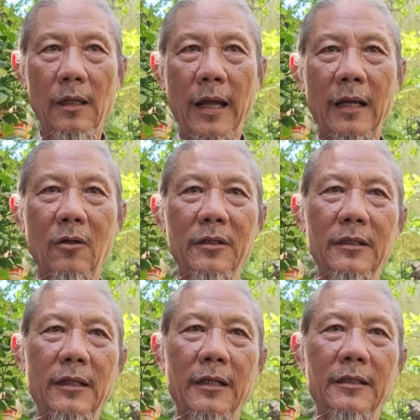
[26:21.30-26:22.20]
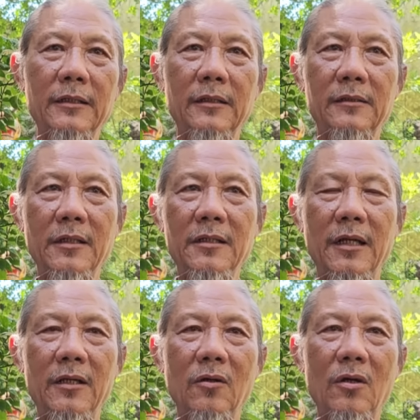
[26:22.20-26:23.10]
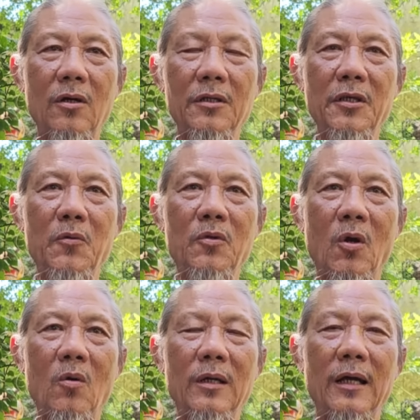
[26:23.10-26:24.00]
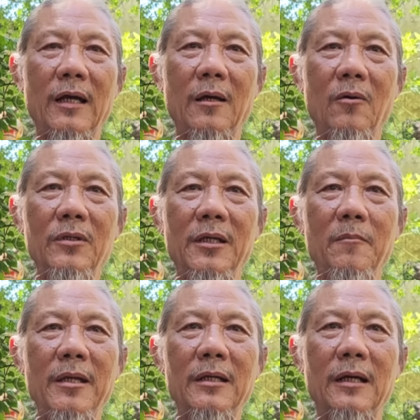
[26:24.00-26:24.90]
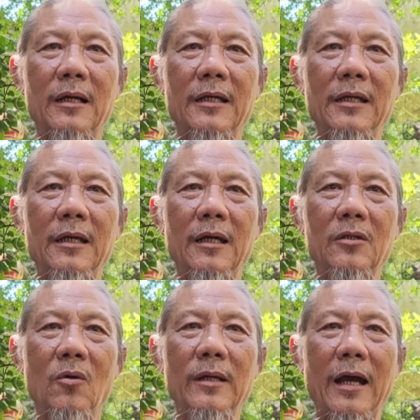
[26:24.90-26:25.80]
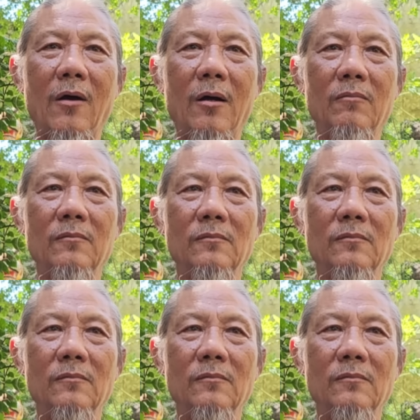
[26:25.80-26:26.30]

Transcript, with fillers: là coi như thầy tiên tri có nhiều chỗ là quý vị biết là cái chỗ nào không,